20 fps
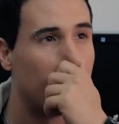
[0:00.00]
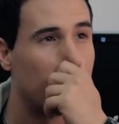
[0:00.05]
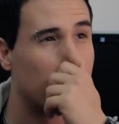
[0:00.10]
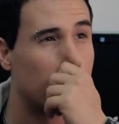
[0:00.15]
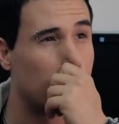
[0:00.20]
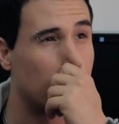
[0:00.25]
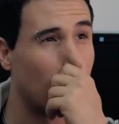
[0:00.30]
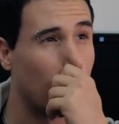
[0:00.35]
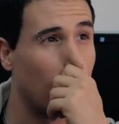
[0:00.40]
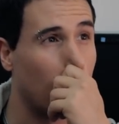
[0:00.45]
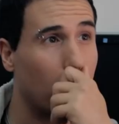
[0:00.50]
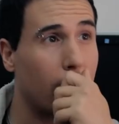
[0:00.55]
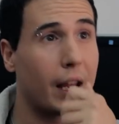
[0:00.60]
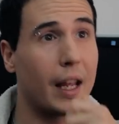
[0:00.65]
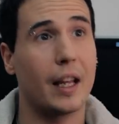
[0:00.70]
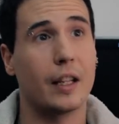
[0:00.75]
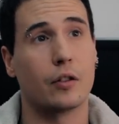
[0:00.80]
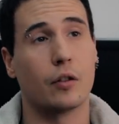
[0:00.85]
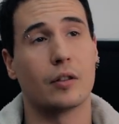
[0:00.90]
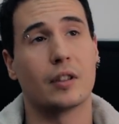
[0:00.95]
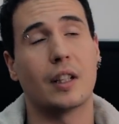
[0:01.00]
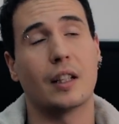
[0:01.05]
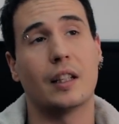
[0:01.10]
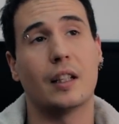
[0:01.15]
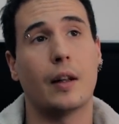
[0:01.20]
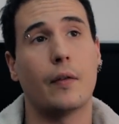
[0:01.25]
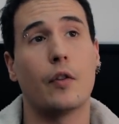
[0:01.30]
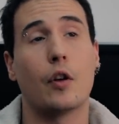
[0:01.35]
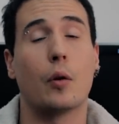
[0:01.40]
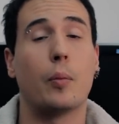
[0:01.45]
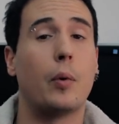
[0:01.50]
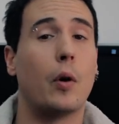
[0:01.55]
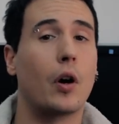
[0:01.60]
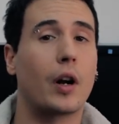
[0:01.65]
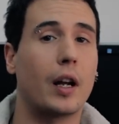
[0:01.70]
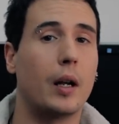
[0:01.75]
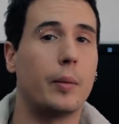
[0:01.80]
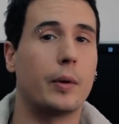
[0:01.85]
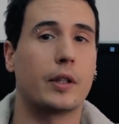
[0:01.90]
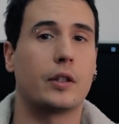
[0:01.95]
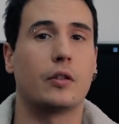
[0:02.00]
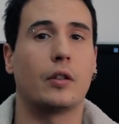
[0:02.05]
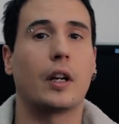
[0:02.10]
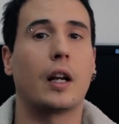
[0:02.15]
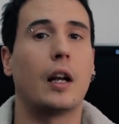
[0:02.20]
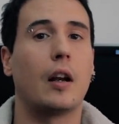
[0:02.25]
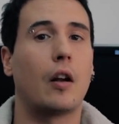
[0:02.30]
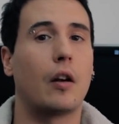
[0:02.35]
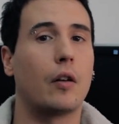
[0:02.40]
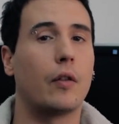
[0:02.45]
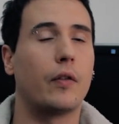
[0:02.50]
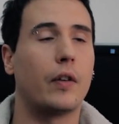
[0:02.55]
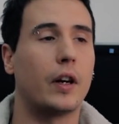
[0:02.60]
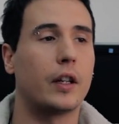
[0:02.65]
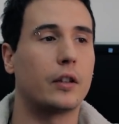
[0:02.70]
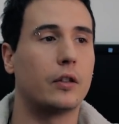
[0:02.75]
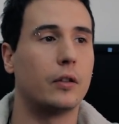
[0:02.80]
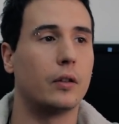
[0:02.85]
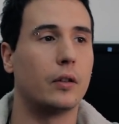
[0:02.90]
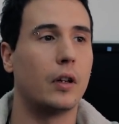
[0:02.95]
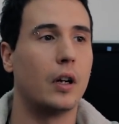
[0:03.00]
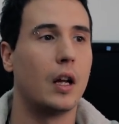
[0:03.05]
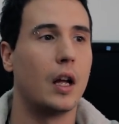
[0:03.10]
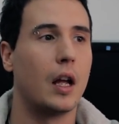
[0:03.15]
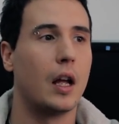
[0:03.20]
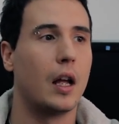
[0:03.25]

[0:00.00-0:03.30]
solo che sono state davvero poche le persone che l'hanno fatto